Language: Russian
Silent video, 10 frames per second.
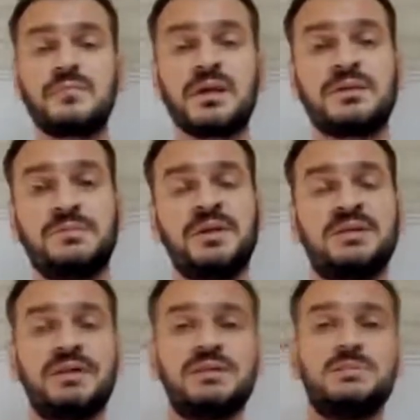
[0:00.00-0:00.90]
Теперь
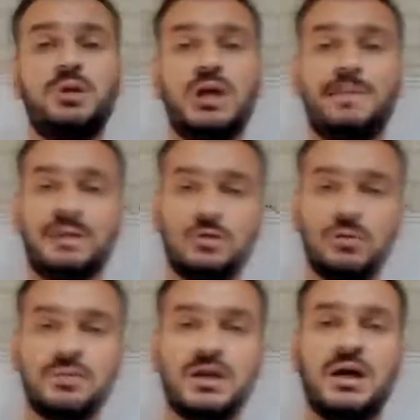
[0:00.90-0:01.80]
давайте более
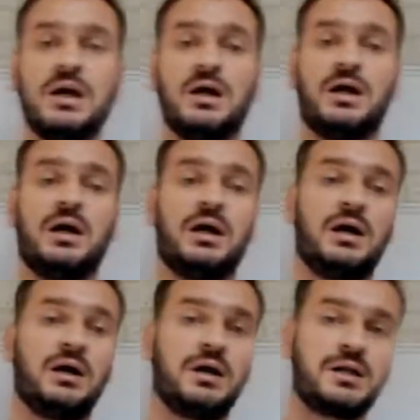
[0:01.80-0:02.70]
подробно э,
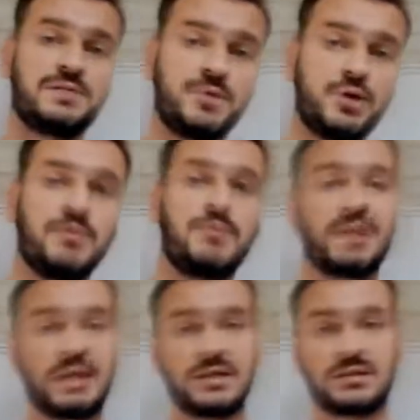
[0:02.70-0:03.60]
разберем
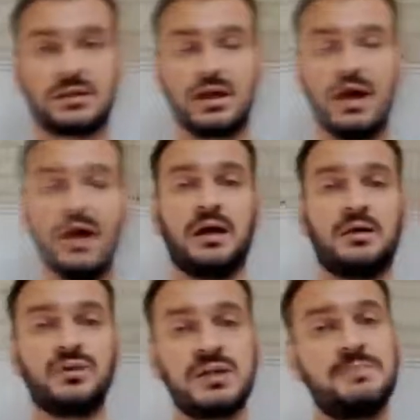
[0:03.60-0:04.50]
маркетинг. У
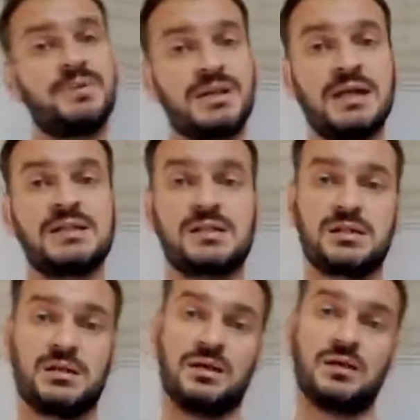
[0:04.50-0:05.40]
нас 15
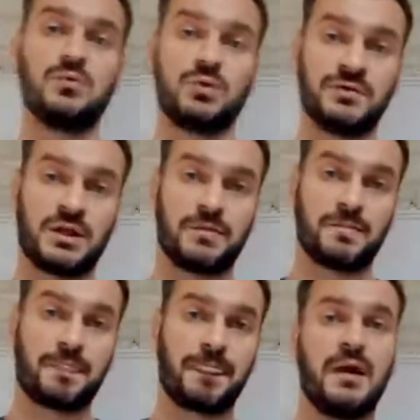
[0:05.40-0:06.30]
э, уровней.
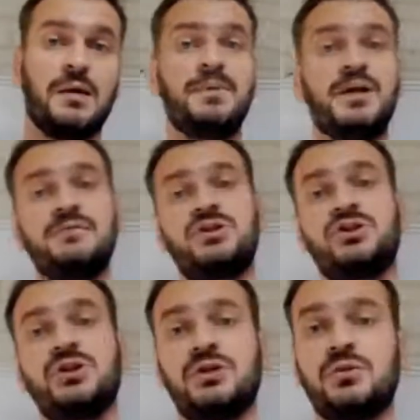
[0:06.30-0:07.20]
Первые
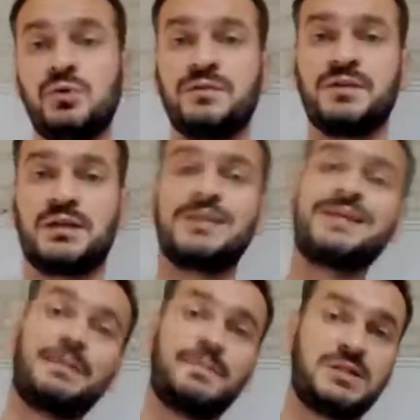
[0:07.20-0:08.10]
четыре уровня
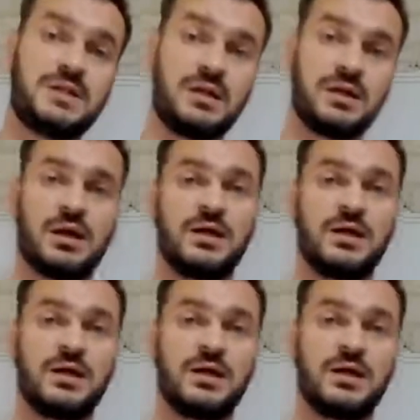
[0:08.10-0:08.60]
накопительные. Они